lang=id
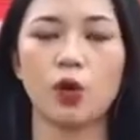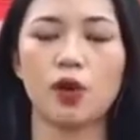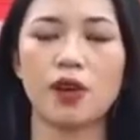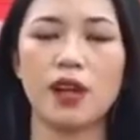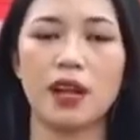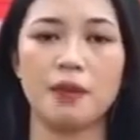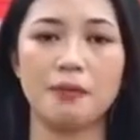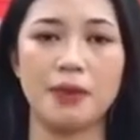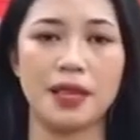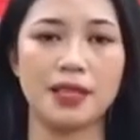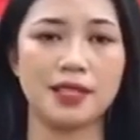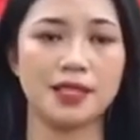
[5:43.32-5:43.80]
telur
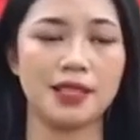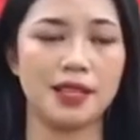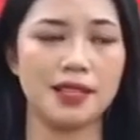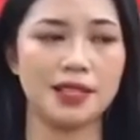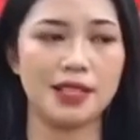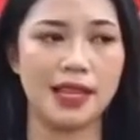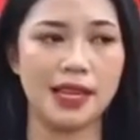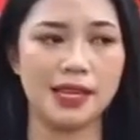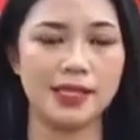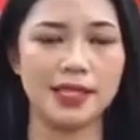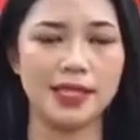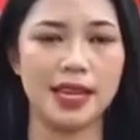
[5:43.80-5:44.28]
dan mie
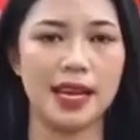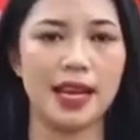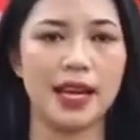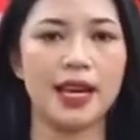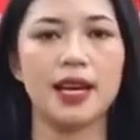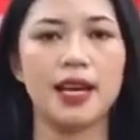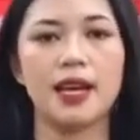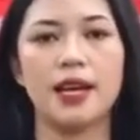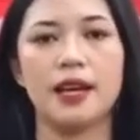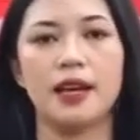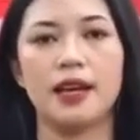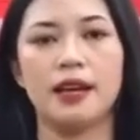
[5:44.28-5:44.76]
instan
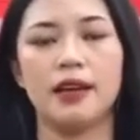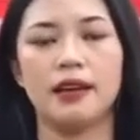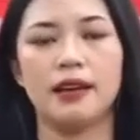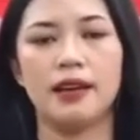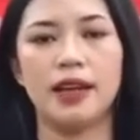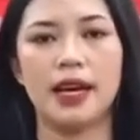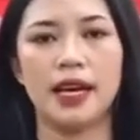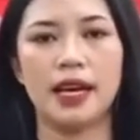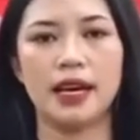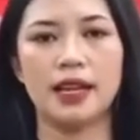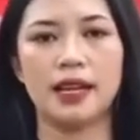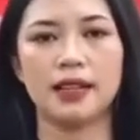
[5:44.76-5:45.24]
saja.
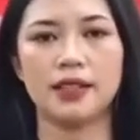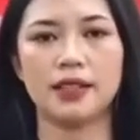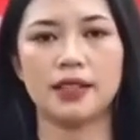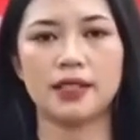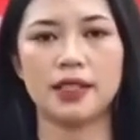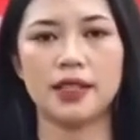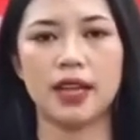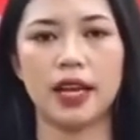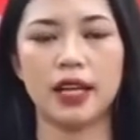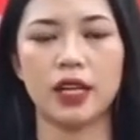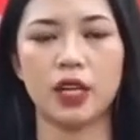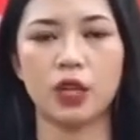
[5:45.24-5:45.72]
Dan
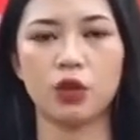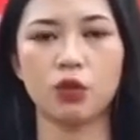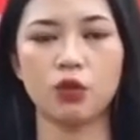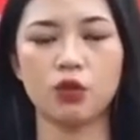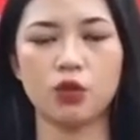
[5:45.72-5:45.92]
selain